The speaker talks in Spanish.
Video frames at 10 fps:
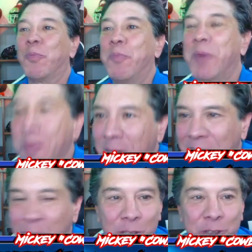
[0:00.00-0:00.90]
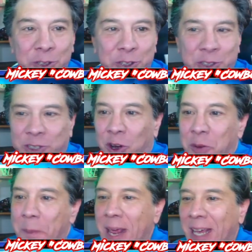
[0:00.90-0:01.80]
bienvenidos
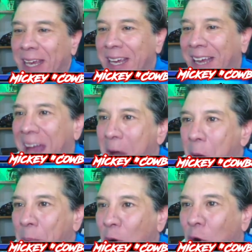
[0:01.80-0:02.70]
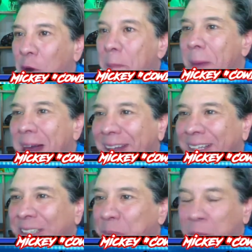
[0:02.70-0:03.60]
con Mickey Cowboy,
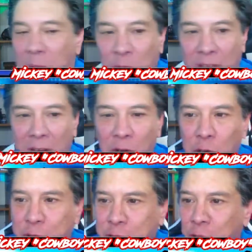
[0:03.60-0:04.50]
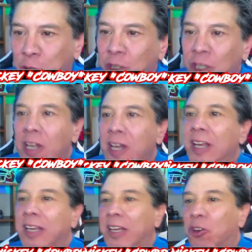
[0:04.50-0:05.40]
martes primero de agosto
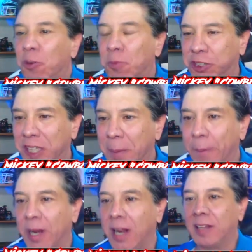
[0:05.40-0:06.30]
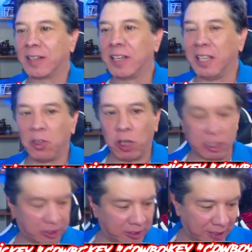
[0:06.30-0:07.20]
y como siempre
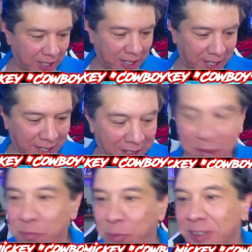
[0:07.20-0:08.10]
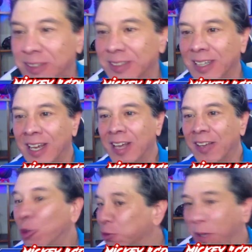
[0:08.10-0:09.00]
trayéndoles eh, pues
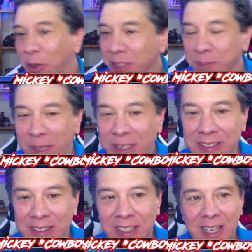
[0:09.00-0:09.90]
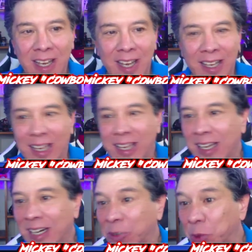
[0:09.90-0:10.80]
los mejores picks eh,
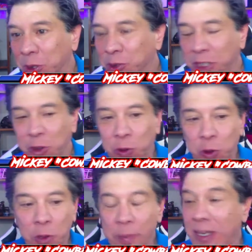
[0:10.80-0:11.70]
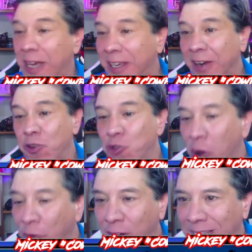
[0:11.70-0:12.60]
gratuitos en YouTube y ayer no
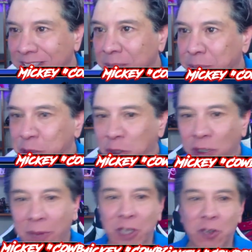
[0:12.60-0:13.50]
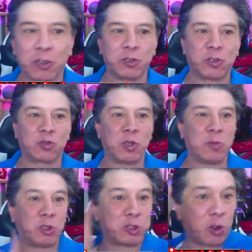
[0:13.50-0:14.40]
fue la excepción amigos, nos
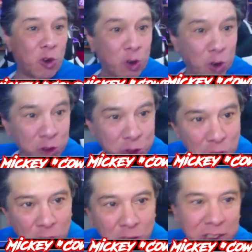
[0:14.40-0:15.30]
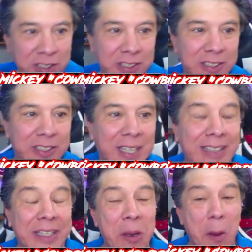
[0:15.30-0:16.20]
fuimos con los rojos de
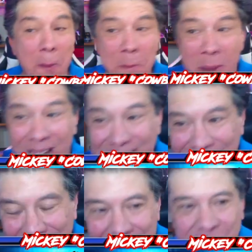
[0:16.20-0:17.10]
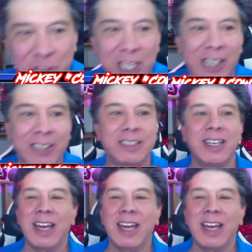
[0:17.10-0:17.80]
Cincinnati más 110,